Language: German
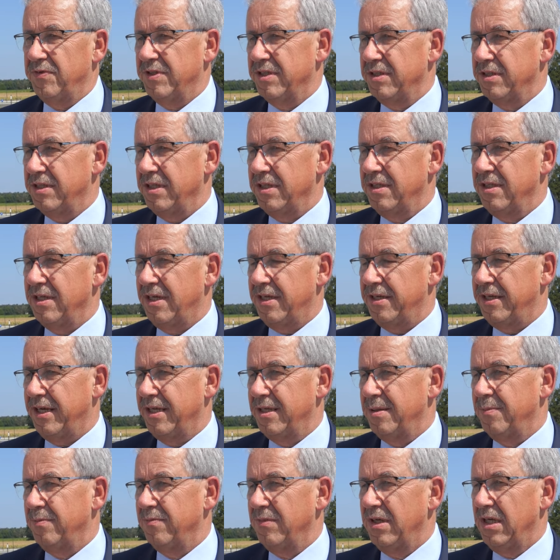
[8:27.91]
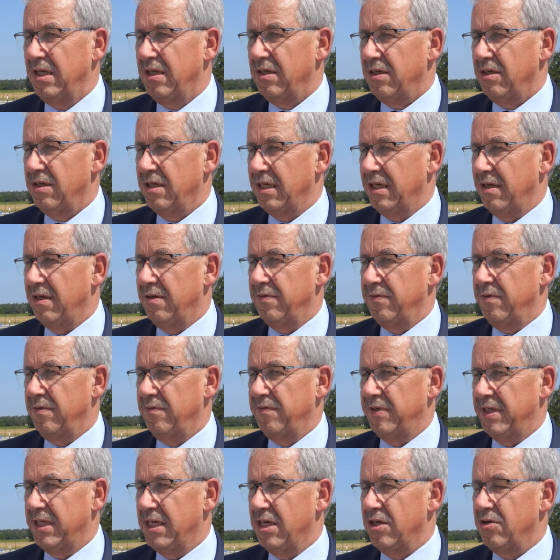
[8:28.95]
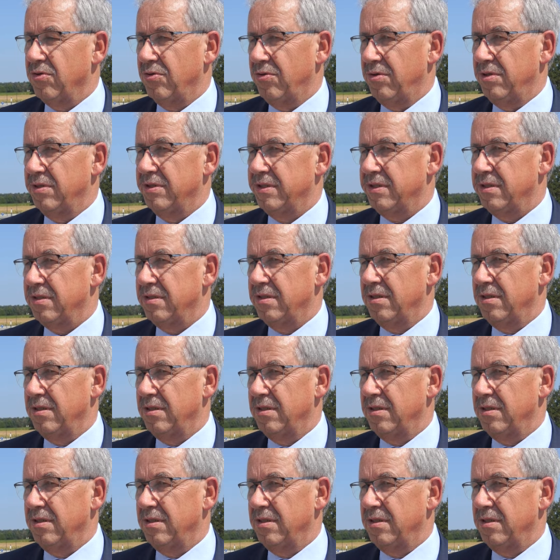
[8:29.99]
Wir sind ja hier an einem äh, Wegekreuz,